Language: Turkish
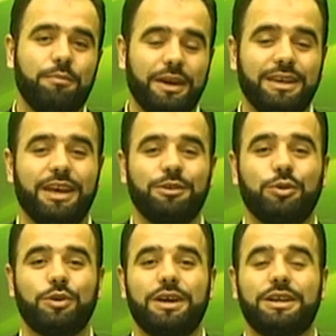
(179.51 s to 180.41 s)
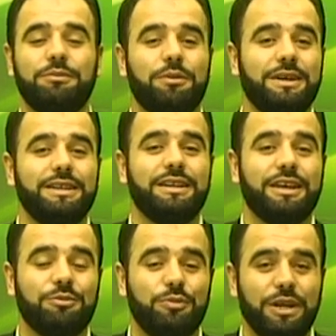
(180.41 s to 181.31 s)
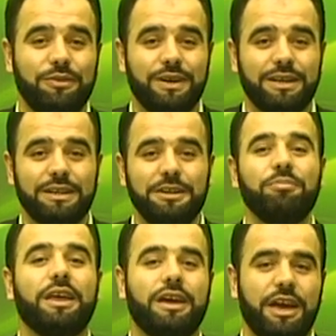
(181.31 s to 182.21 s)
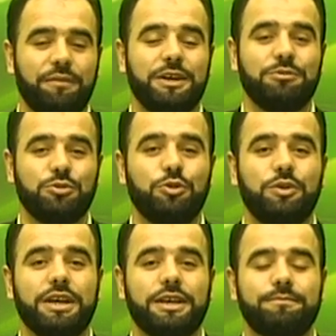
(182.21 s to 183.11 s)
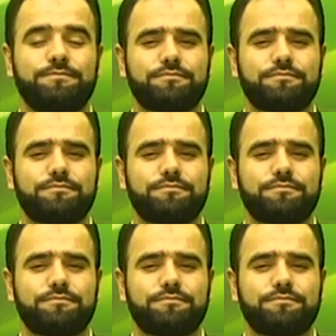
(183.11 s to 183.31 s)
Mekke-i Mükerreme Medine-i Münevvere'nin efendim güney güney